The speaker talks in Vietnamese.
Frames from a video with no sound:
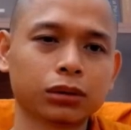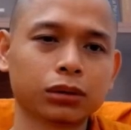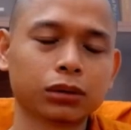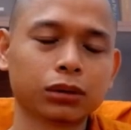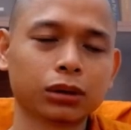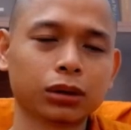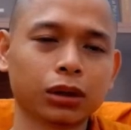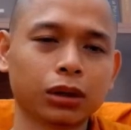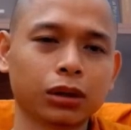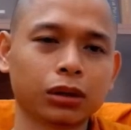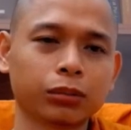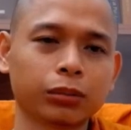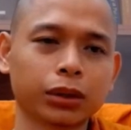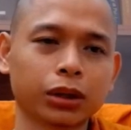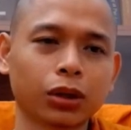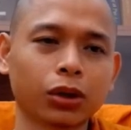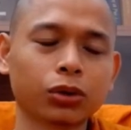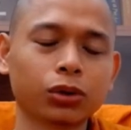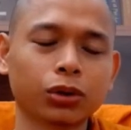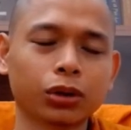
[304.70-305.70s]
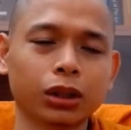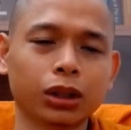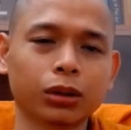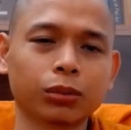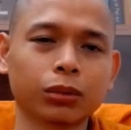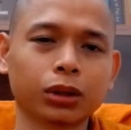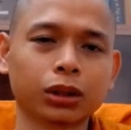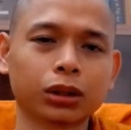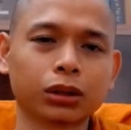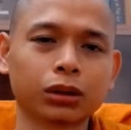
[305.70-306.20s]
chứ còn mà nói
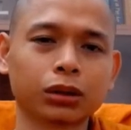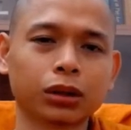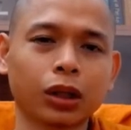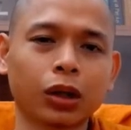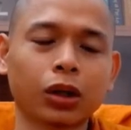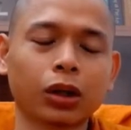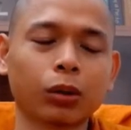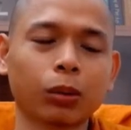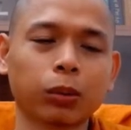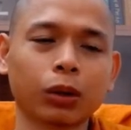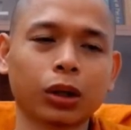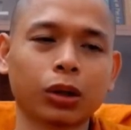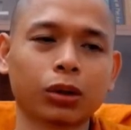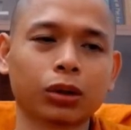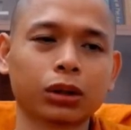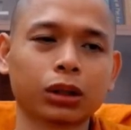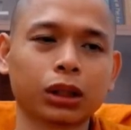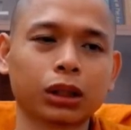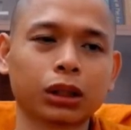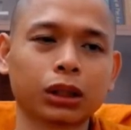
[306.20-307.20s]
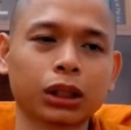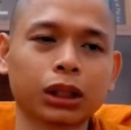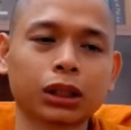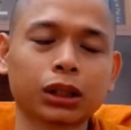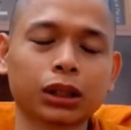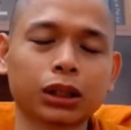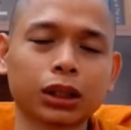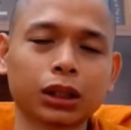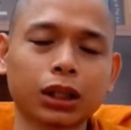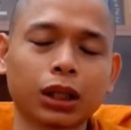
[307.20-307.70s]
chuyện mà nói một hồi là cái
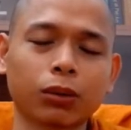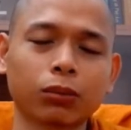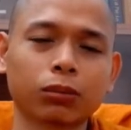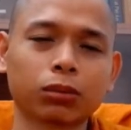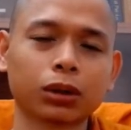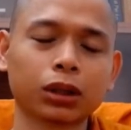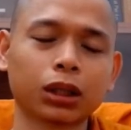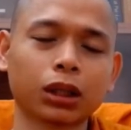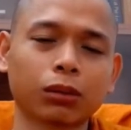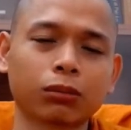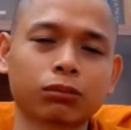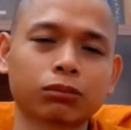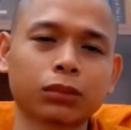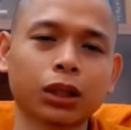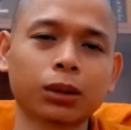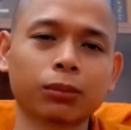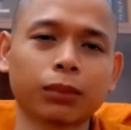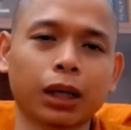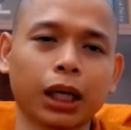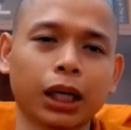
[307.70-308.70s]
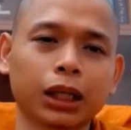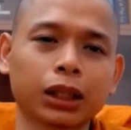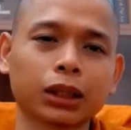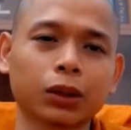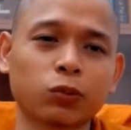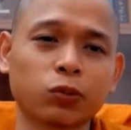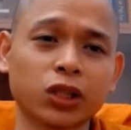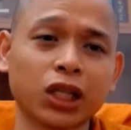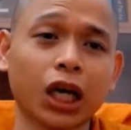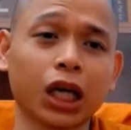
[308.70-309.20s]
cái lòng cái lòng bất mãn
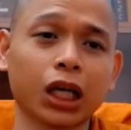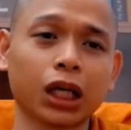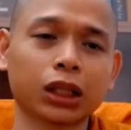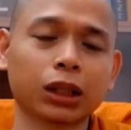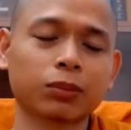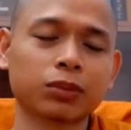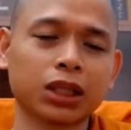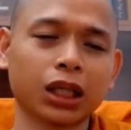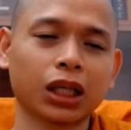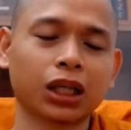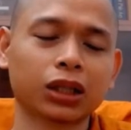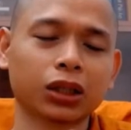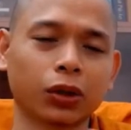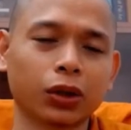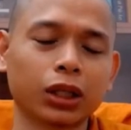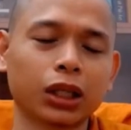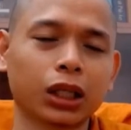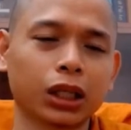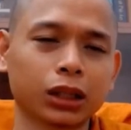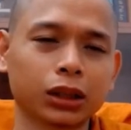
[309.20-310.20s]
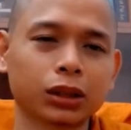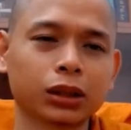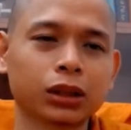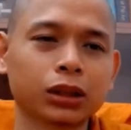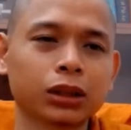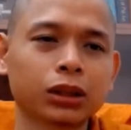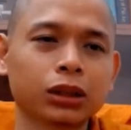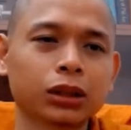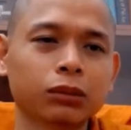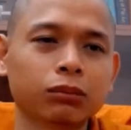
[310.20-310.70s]
lòng sân cái tâm sân nó nổi lên
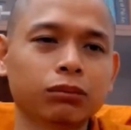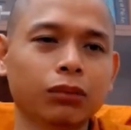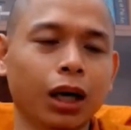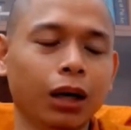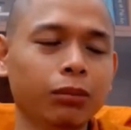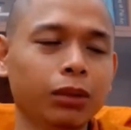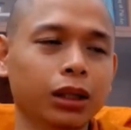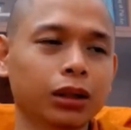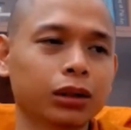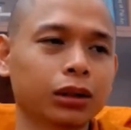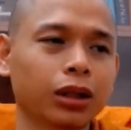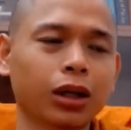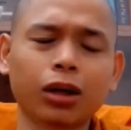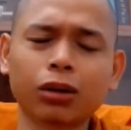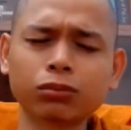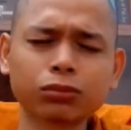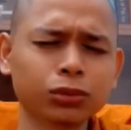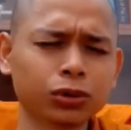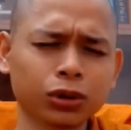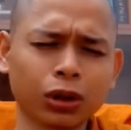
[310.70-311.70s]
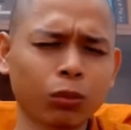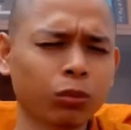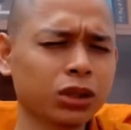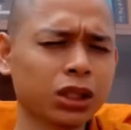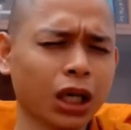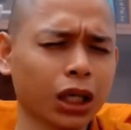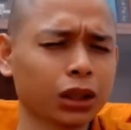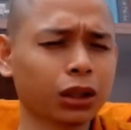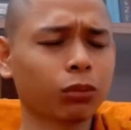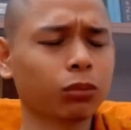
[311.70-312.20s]
mở miệng nó không không có
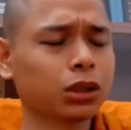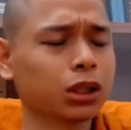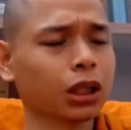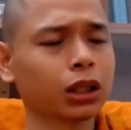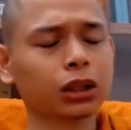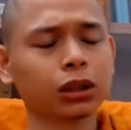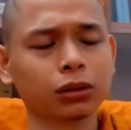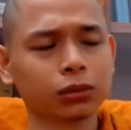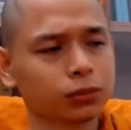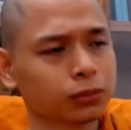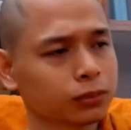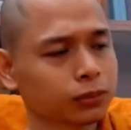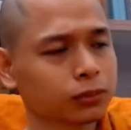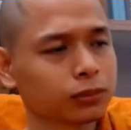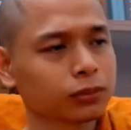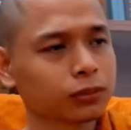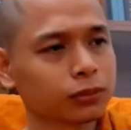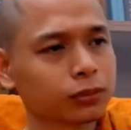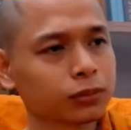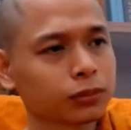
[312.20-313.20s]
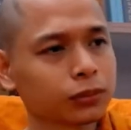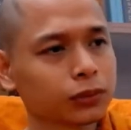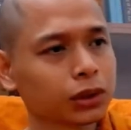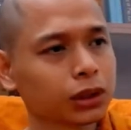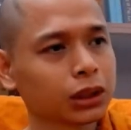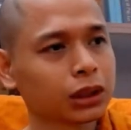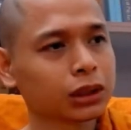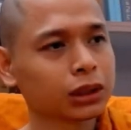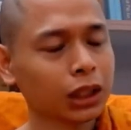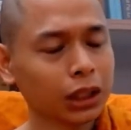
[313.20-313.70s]
sân không có sân đâu
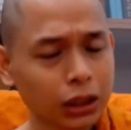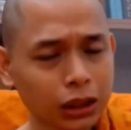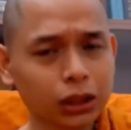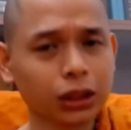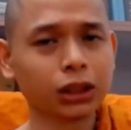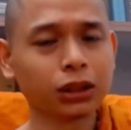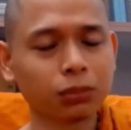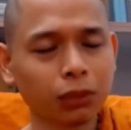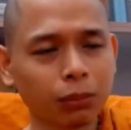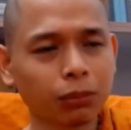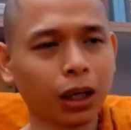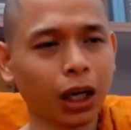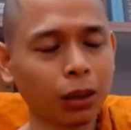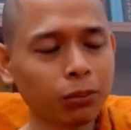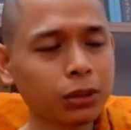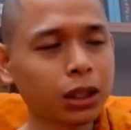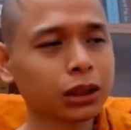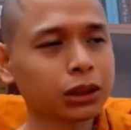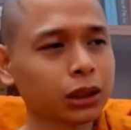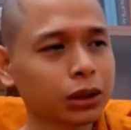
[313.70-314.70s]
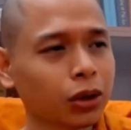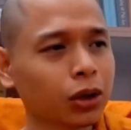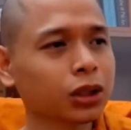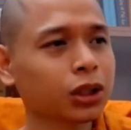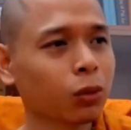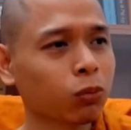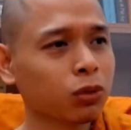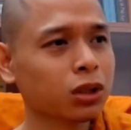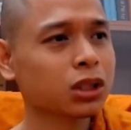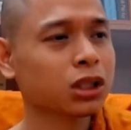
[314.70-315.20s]
cái người mà mở miệng ra nói
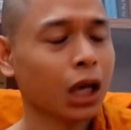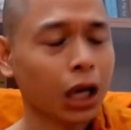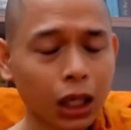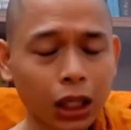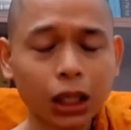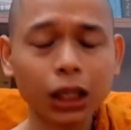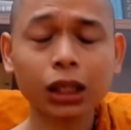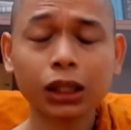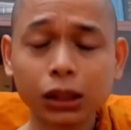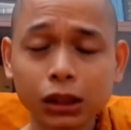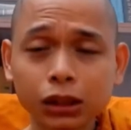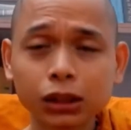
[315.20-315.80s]
không có sân á